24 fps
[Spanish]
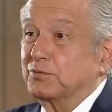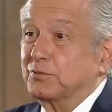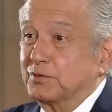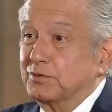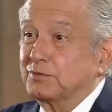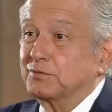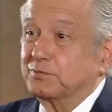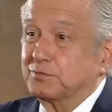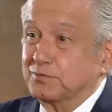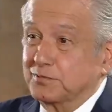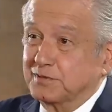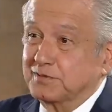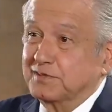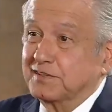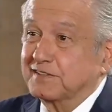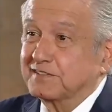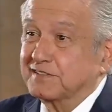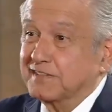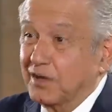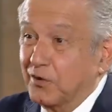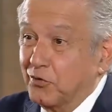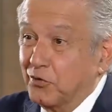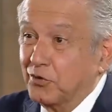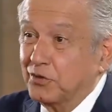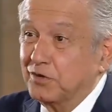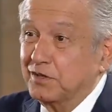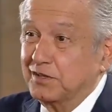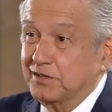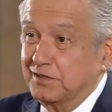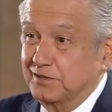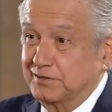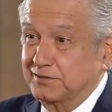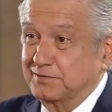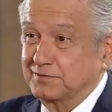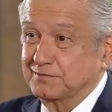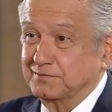bueno, pues hasta hoy
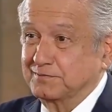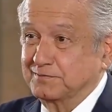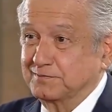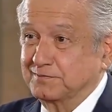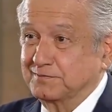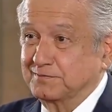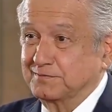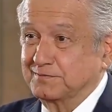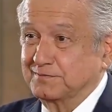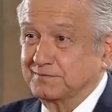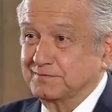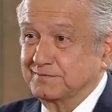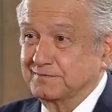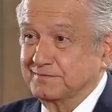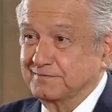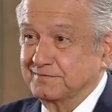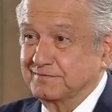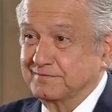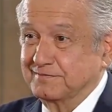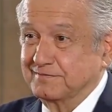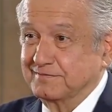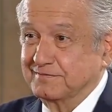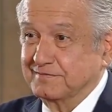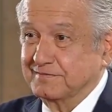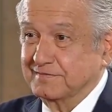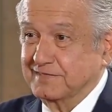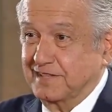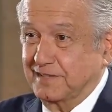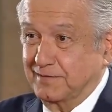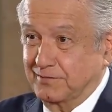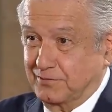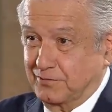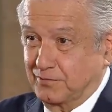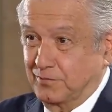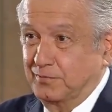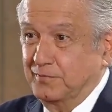
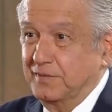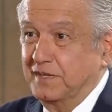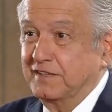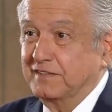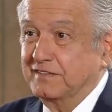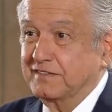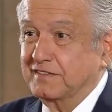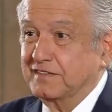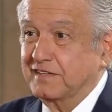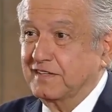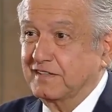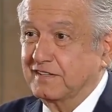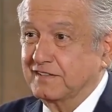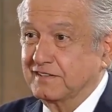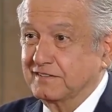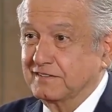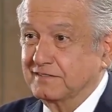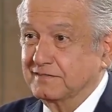que comienza,